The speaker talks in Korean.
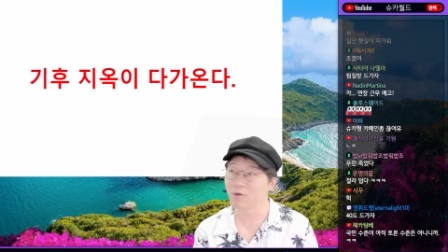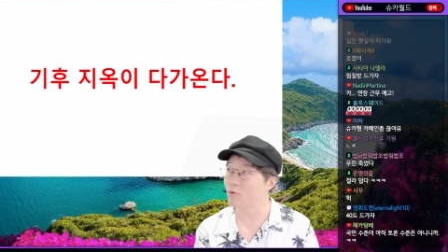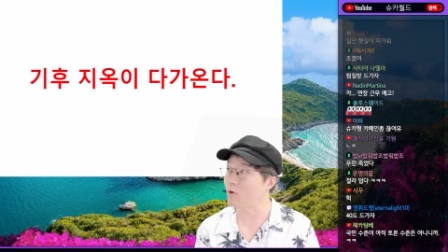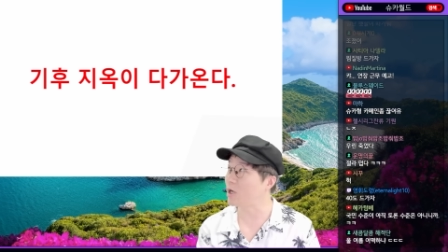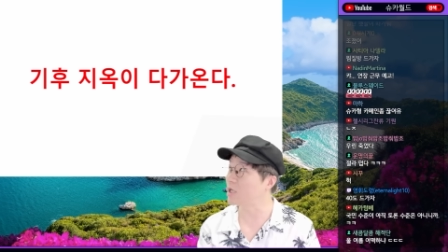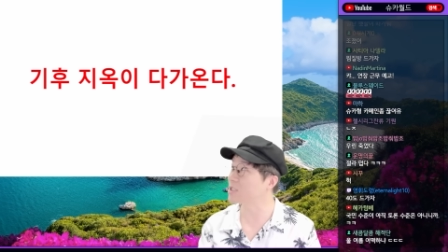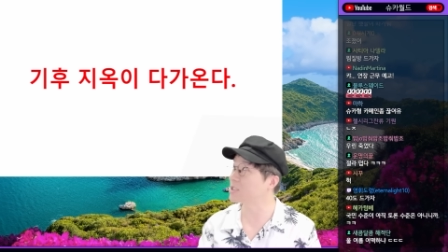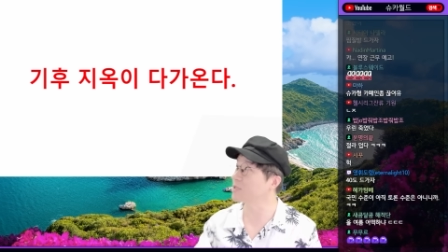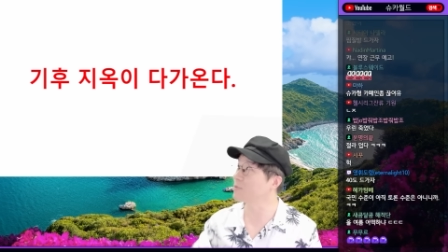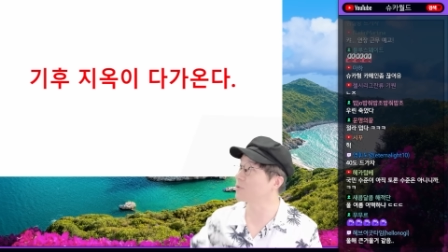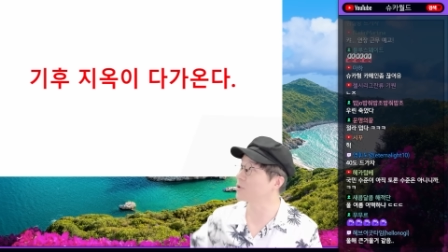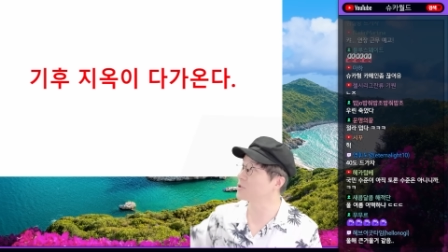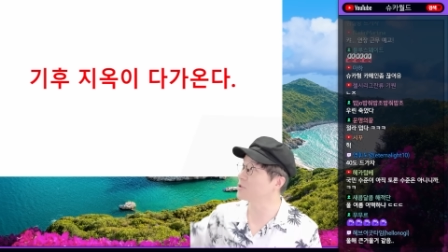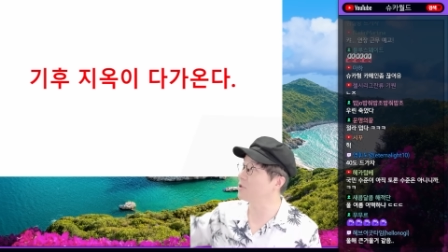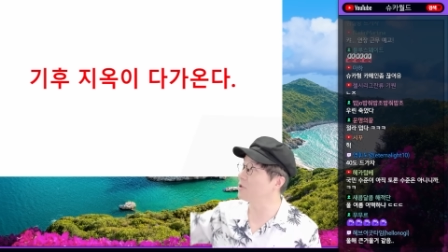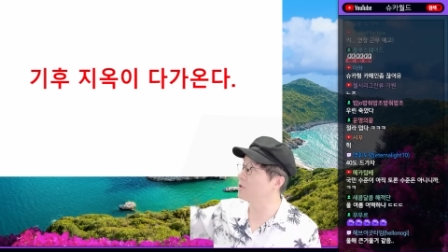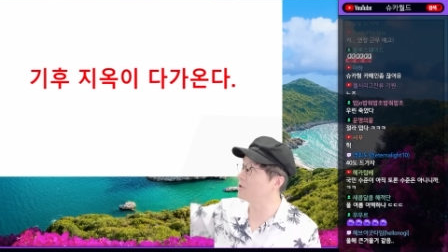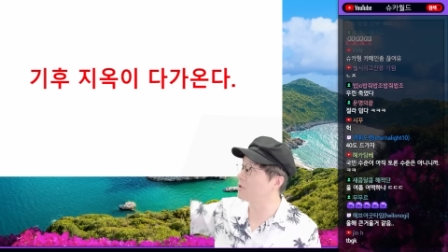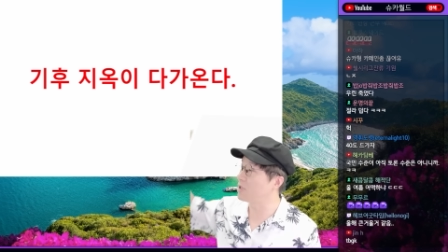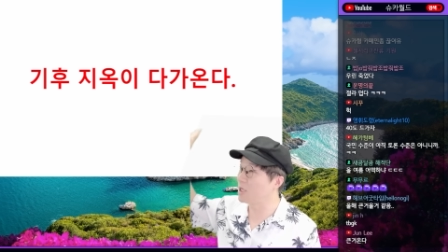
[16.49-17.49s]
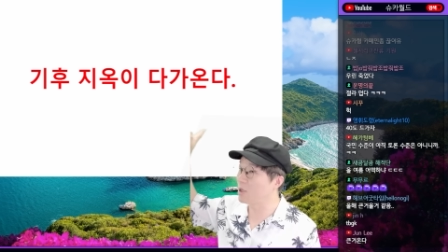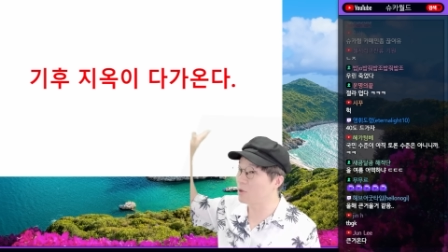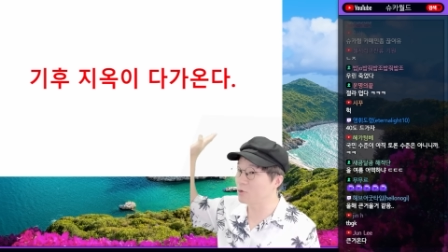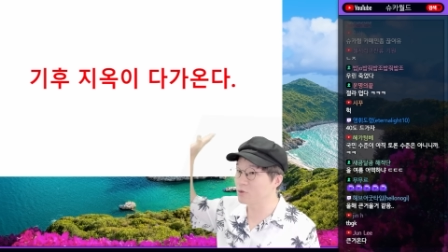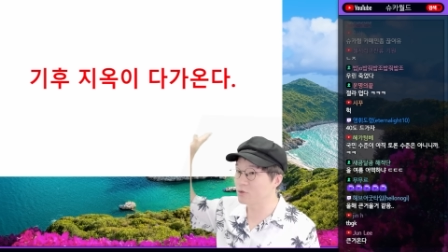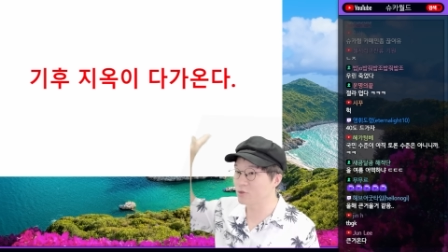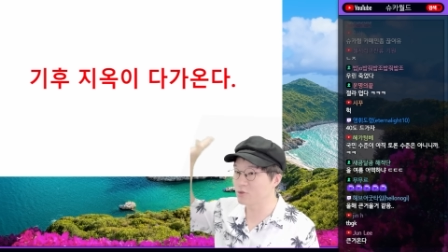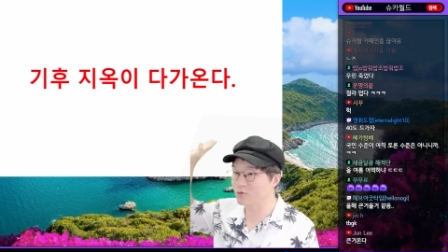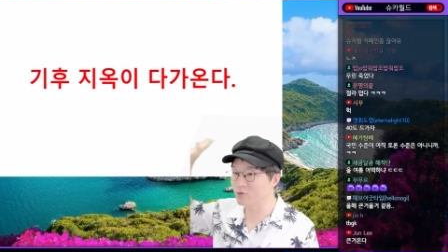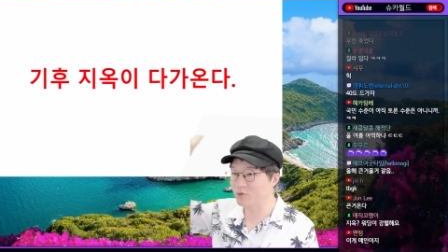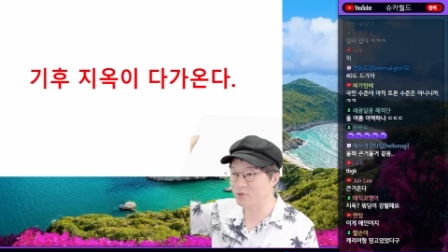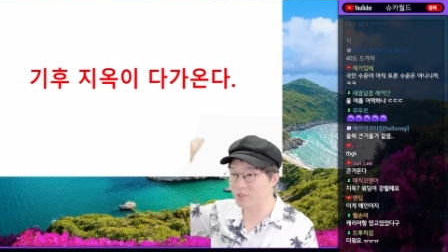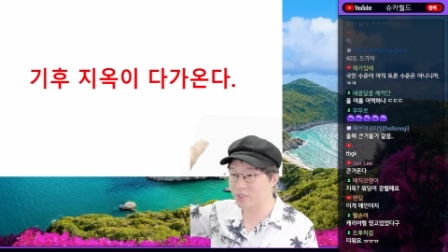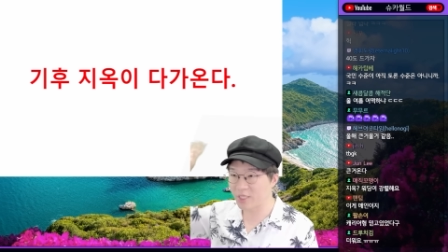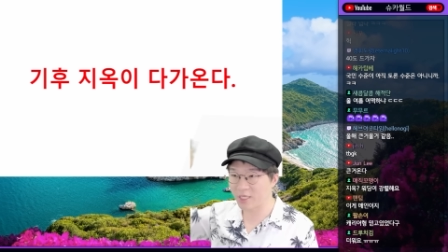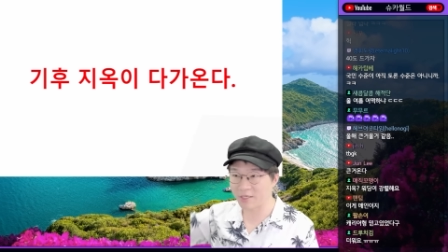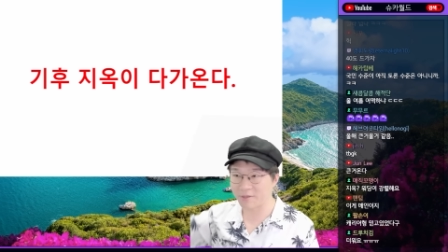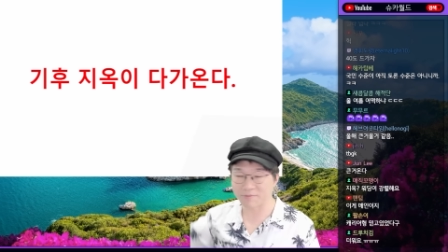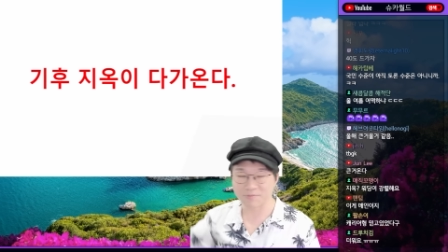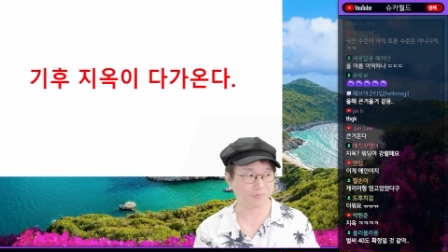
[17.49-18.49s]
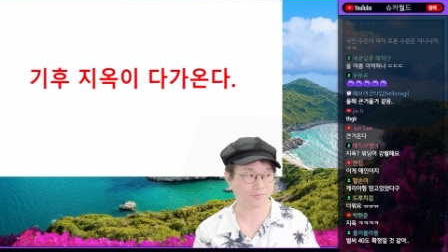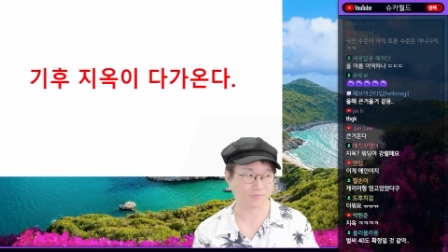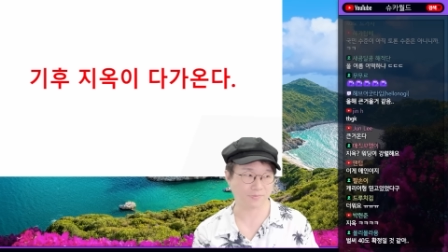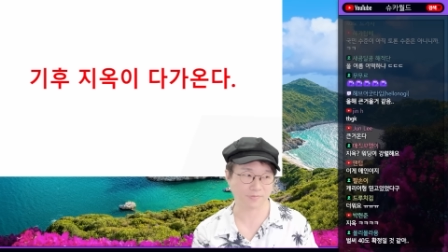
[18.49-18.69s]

와, 지금 벌써 에어컨 틀고 있는데